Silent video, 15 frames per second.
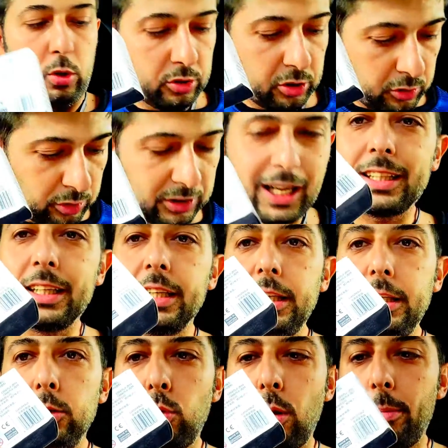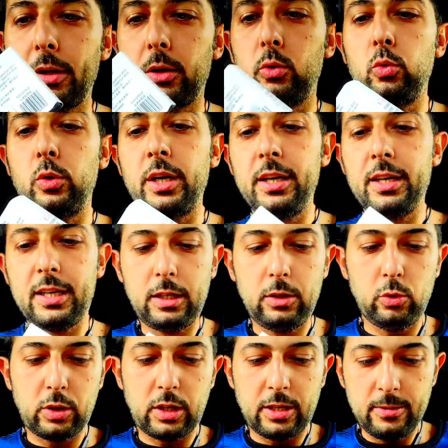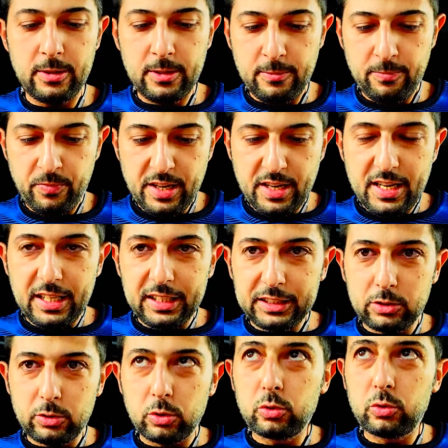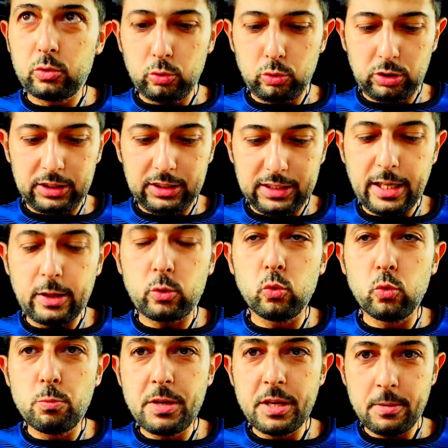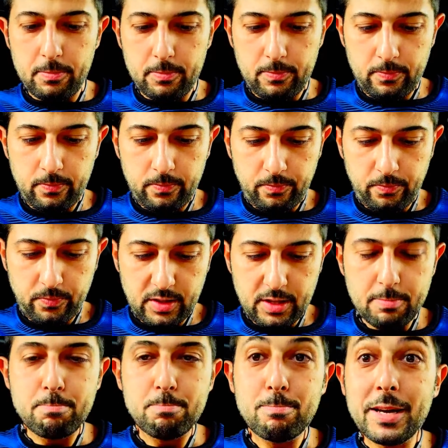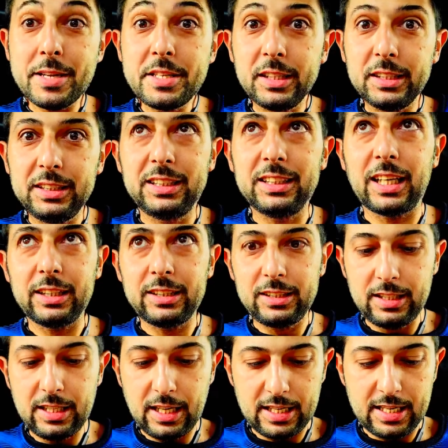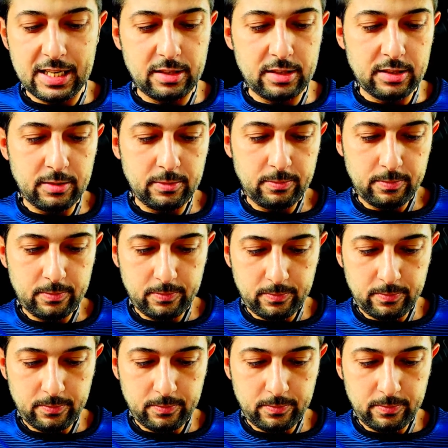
no scusate il 2x2 allora e sono tutti dei cubi magnetizzati della canna